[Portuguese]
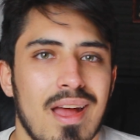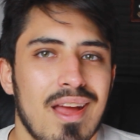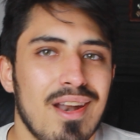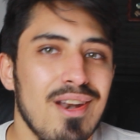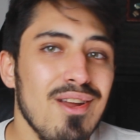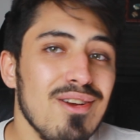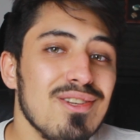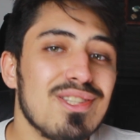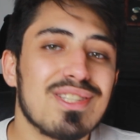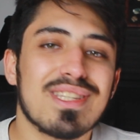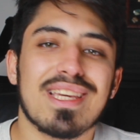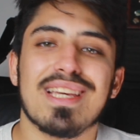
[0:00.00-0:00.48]

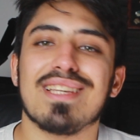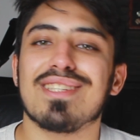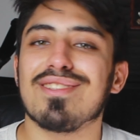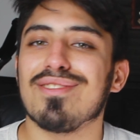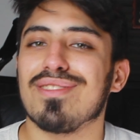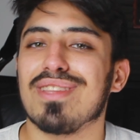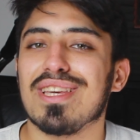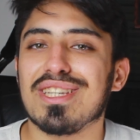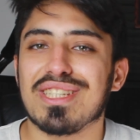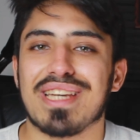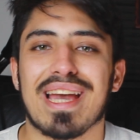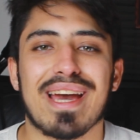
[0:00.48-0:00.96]
Não se esqueçam
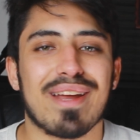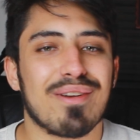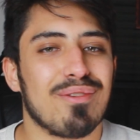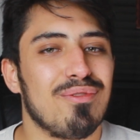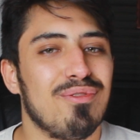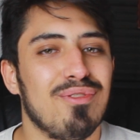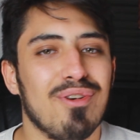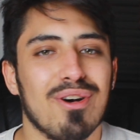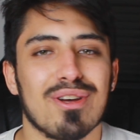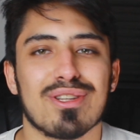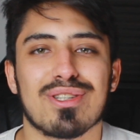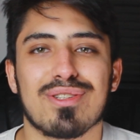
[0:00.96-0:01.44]
de deixar o
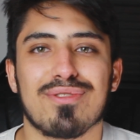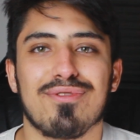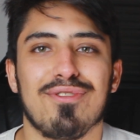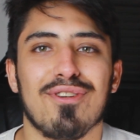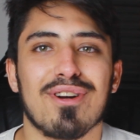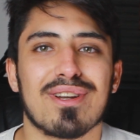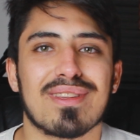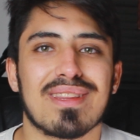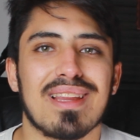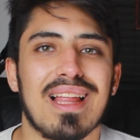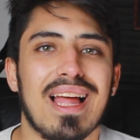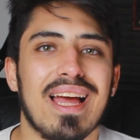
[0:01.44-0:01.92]
vosso
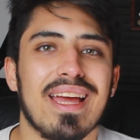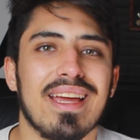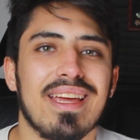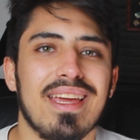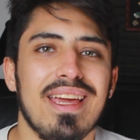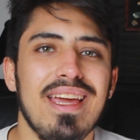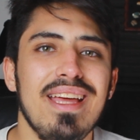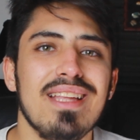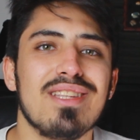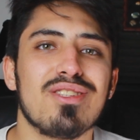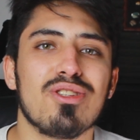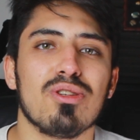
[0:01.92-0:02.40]
forte
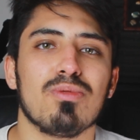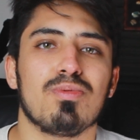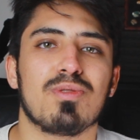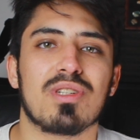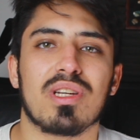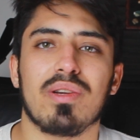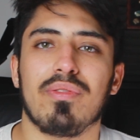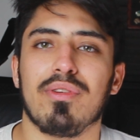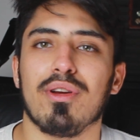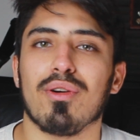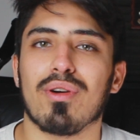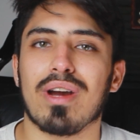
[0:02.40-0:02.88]
like e de
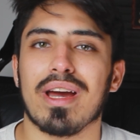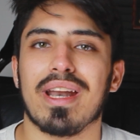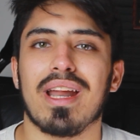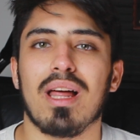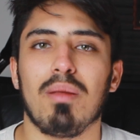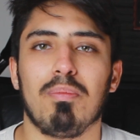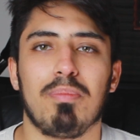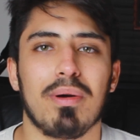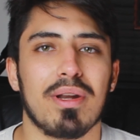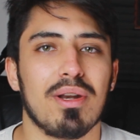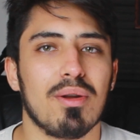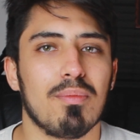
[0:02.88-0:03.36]
subscrever o
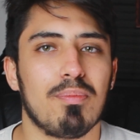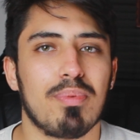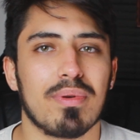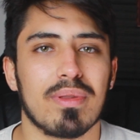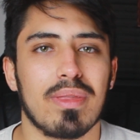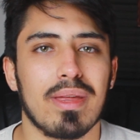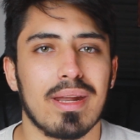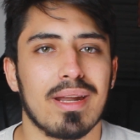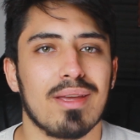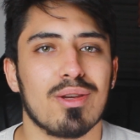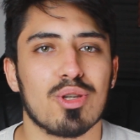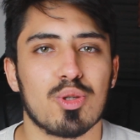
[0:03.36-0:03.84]
canal para não
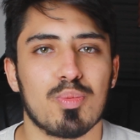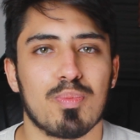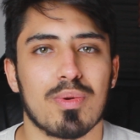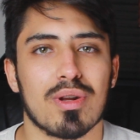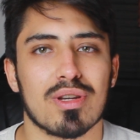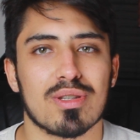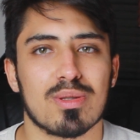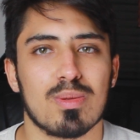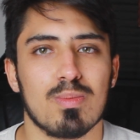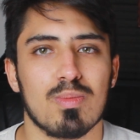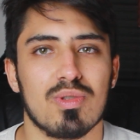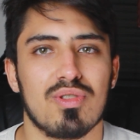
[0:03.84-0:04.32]
perderem os
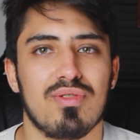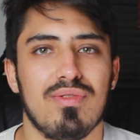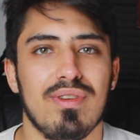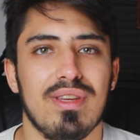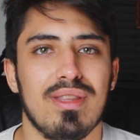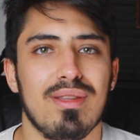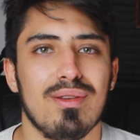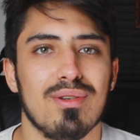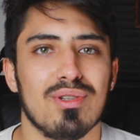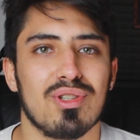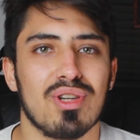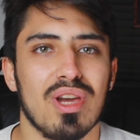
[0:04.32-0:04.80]
próximos
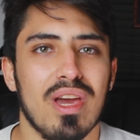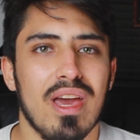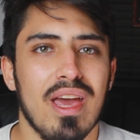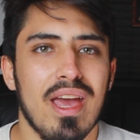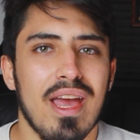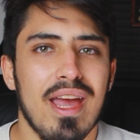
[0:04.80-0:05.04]
vídeos,